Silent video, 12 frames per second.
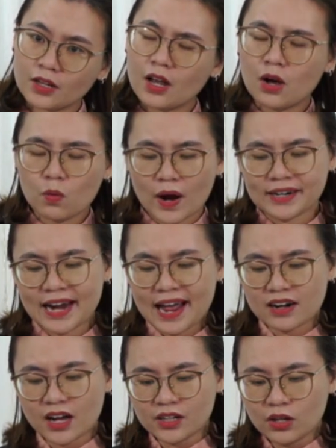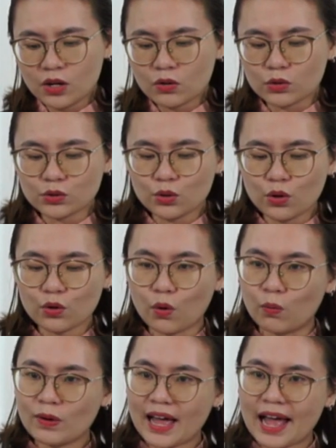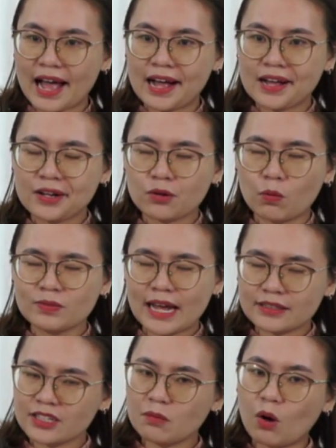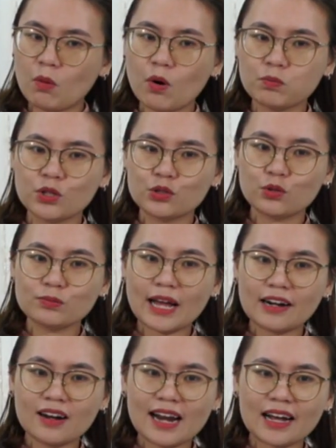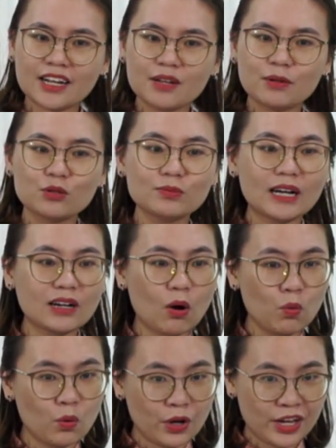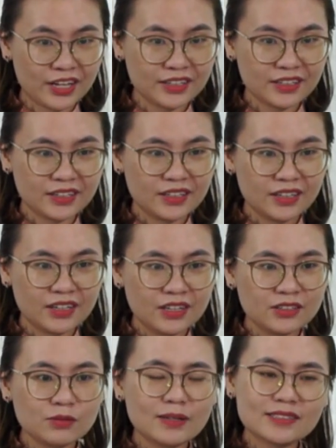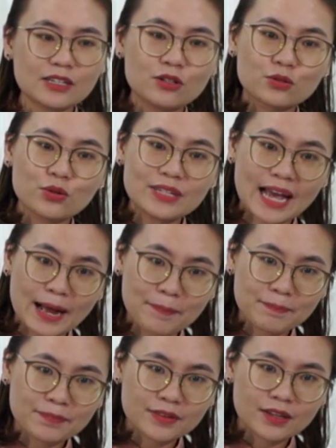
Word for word: Ngoài ra lời hứa của Chúa cũng là cũng dành cho mỗi một người chúng ta đó là khi mà chúng ta cầu nguyện, chúng ta sẽ được Chúa nhậm.